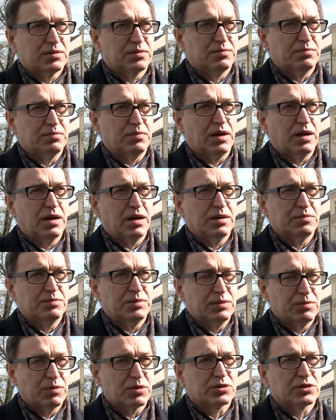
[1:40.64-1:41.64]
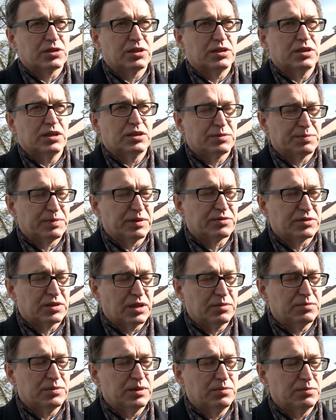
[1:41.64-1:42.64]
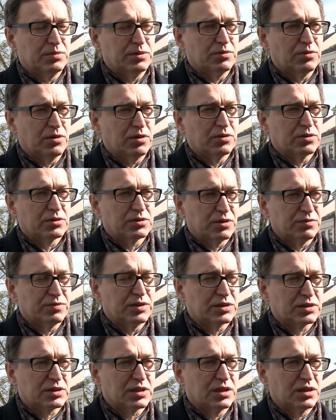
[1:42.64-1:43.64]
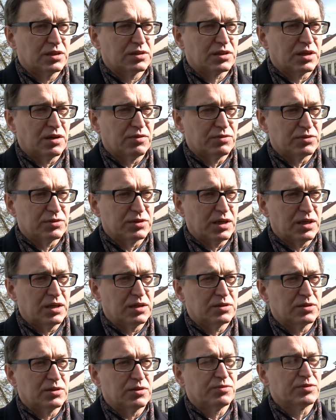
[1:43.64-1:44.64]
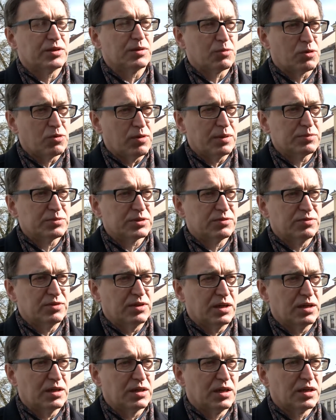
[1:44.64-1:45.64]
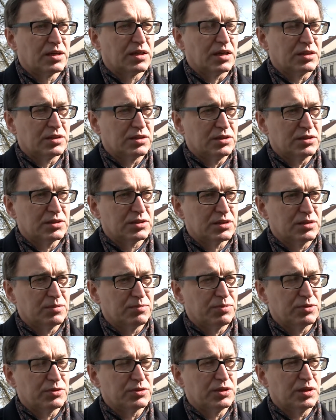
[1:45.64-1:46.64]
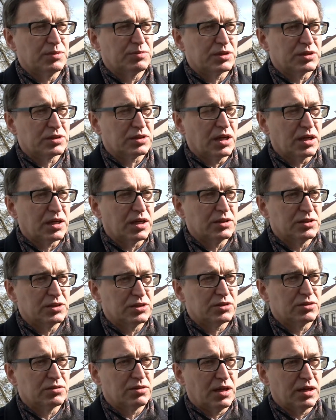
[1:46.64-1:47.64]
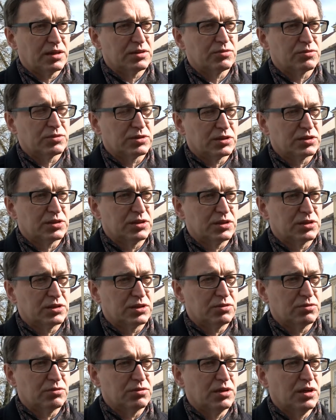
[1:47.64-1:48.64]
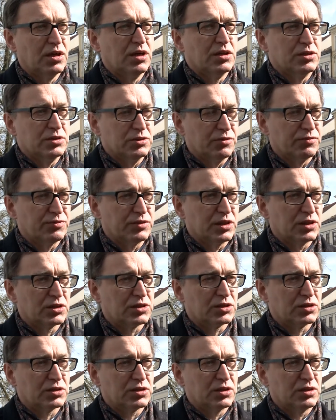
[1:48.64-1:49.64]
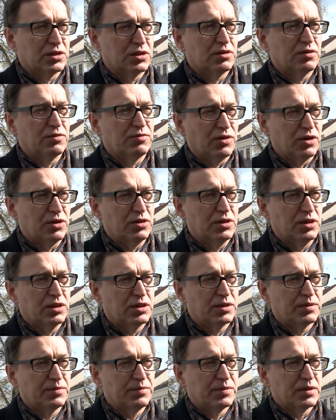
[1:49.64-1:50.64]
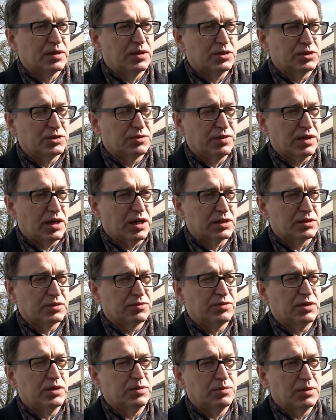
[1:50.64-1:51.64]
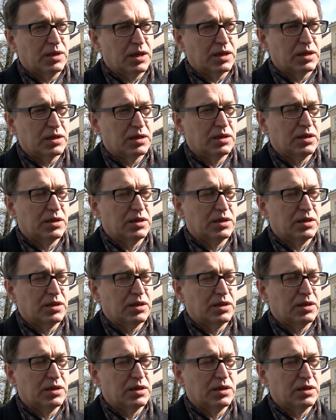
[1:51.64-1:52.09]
ma, mimo że jej sprawcami było sowieckie NKWD, to w tym kłamstwie katyńskim później przez kilkadziesiąt lat uczestniczył również y, wolny świat w imię